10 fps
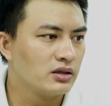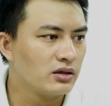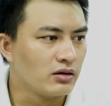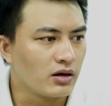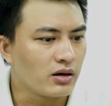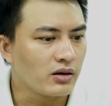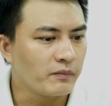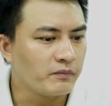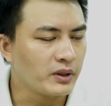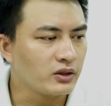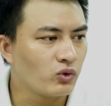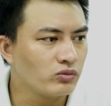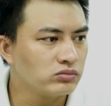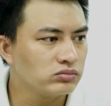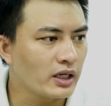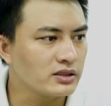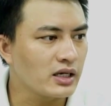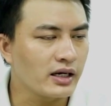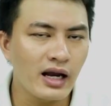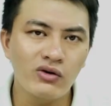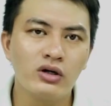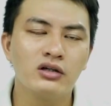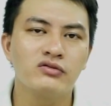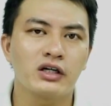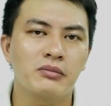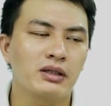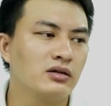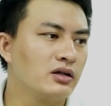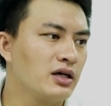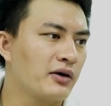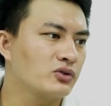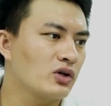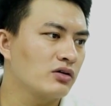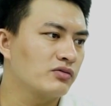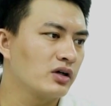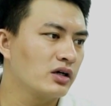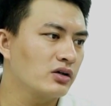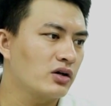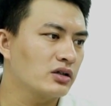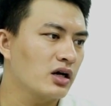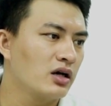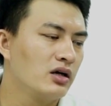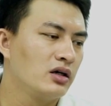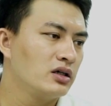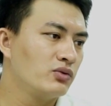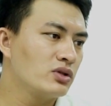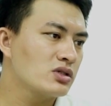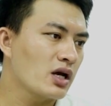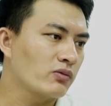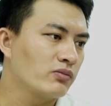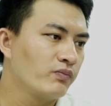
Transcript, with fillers: Thì mình cũng đánh giá cao hơn về cái mặt thương hiệu so với con Unisoc